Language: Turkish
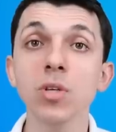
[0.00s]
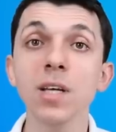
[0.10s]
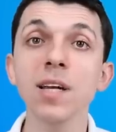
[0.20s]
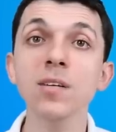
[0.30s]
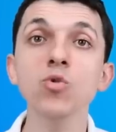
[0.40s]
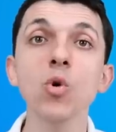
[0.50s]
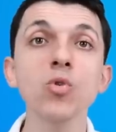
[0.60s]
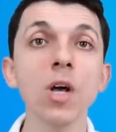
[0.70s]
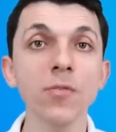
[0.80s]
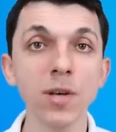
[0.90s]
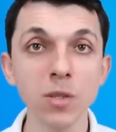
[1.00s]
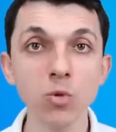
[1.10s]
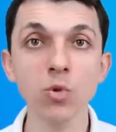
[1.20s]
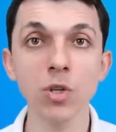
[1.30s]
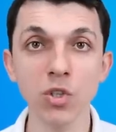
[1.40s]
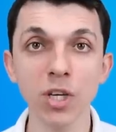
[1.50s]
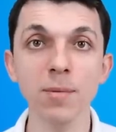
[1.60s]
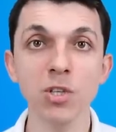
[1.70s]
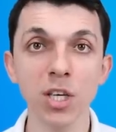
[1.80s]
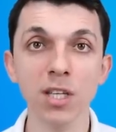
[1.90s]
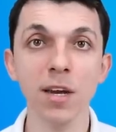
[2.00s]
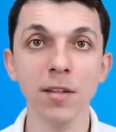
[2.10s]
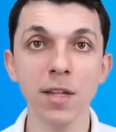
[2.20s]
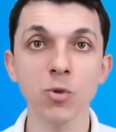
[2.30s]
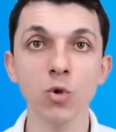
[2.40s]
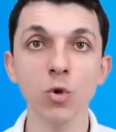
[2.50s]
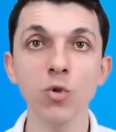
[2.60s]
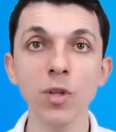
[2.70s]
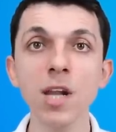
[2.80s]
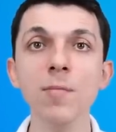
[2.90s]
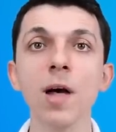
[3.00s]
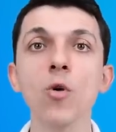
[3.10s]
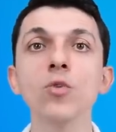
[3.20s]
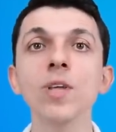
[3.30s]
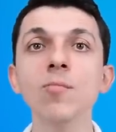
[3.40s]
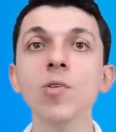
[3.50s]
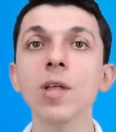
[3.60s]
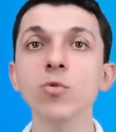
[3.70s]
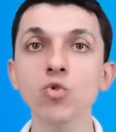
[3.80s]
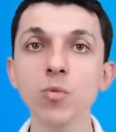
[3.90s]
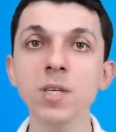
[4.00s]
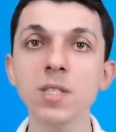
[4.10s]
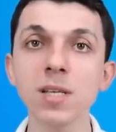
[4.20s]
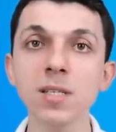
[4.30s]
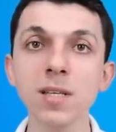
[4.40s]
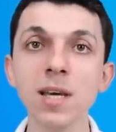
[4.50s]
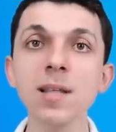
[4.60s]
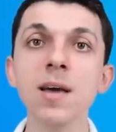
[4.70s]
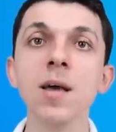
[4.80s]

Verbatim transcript: bu sayıların çok daha fazla üstüne çıkabileceklerini de söylüyorlar ama önemli olan şube sayısı değil